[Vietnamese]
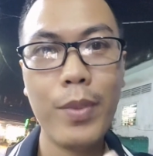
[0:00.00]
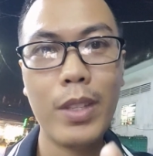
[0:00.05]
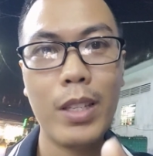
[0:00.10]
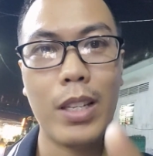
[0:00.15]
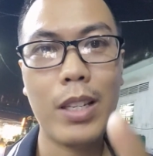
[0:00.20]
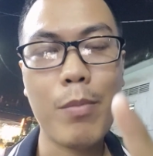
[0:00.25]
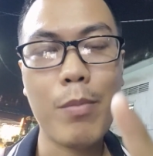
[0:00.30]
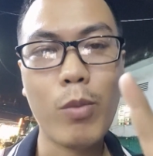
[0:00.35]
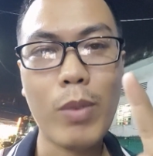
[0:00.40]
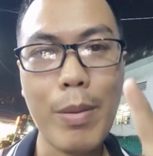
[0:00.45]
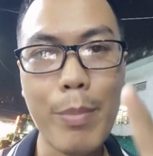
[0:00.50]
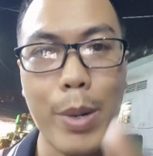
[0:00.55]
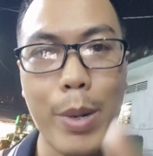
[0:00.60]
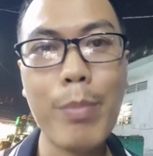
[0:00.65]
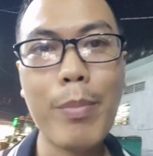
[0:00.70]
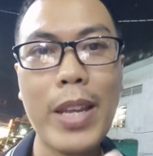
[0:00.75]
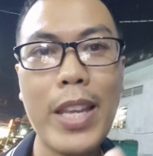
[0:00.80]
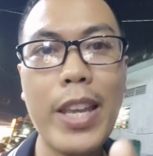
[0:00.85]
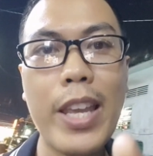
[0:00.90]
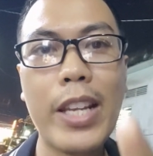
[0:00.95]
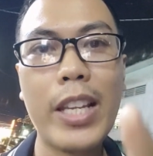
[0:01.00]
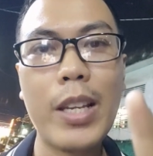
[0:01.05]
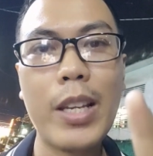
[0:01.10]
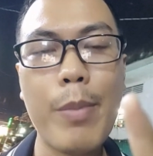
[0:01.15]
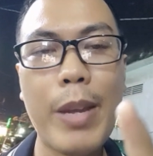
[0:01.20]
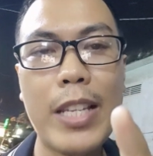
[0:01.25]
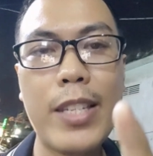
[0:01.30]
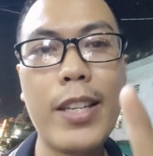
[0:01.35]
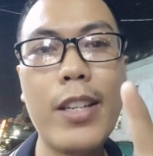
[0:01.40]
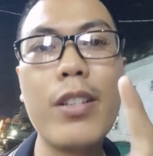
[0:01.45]
một trăm năm mươi mấy ngàn thì các
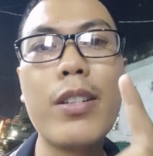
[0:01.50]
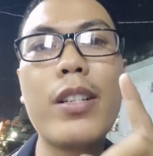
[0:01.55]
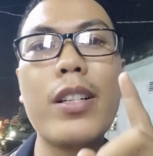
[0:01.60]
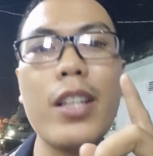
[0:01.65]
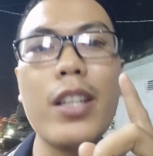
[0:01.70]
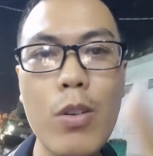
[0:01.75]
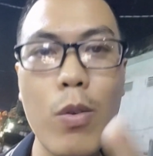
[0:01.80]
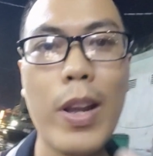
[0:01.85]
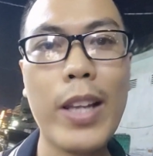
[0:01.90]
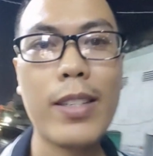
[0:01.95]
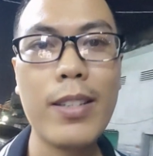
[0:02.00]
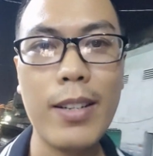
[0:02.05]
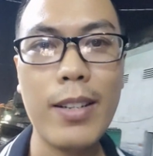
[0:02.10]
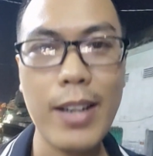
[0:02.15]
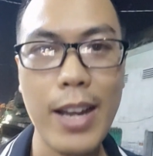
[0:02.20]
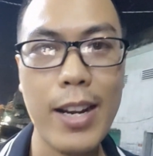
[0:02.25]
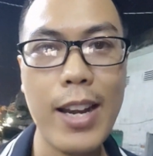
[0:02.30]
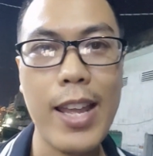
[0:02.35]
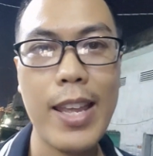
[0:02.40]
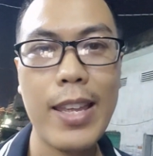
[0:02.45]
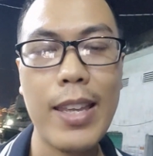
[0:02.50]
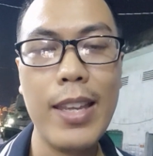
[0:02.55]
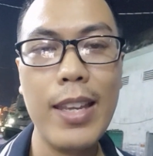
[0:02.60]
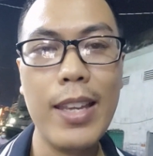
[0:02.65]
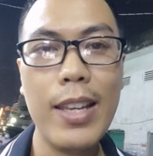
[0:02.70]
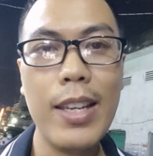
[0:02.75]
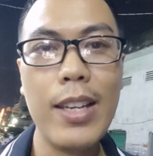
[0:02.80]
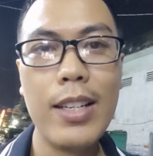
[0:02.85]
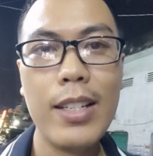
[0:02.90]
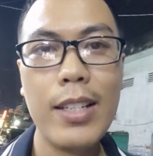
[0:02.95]
bạn sẽ được kích hoạt chức năng này
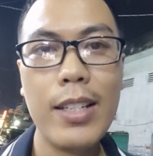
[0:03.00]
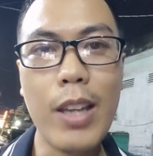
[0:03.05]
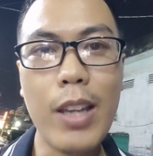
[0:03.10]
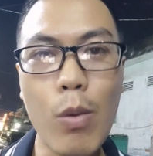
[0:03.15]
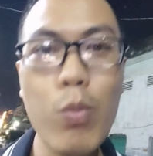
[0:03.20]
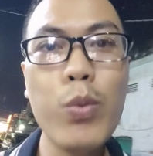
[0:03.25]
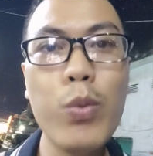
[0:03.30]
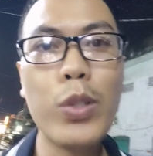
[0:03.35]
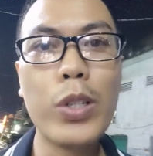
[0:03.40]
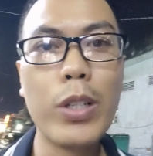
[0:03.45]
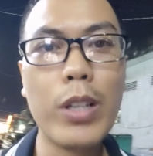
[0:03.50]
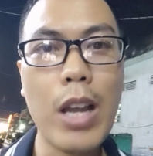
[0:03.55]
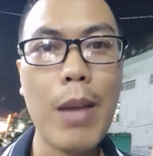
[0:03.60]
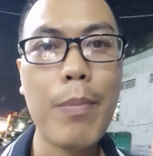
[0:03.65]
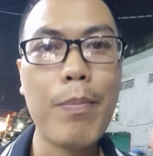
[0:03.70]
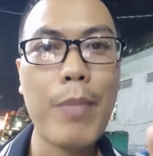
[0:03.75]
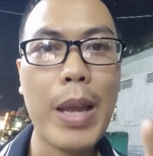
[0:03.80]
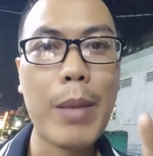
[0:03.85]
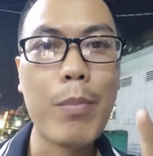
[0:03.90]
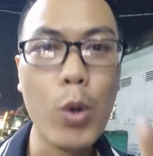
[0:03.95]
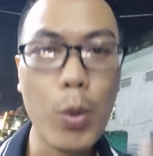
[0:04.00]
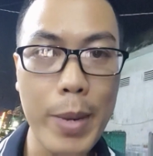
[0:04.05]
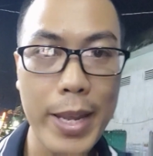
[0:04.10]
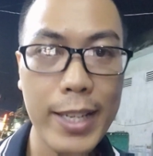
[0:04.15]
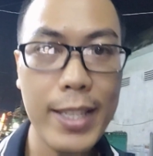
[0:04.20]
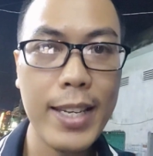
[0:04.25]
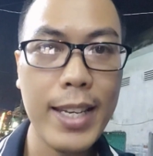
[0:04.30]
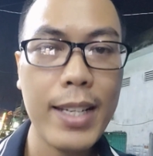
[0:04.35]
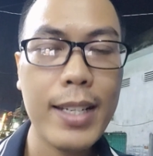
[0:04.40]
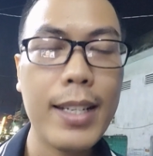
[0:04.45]
trong trường hợp bạn mua pin
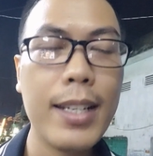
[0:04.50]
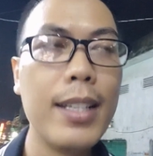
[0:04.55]
nha.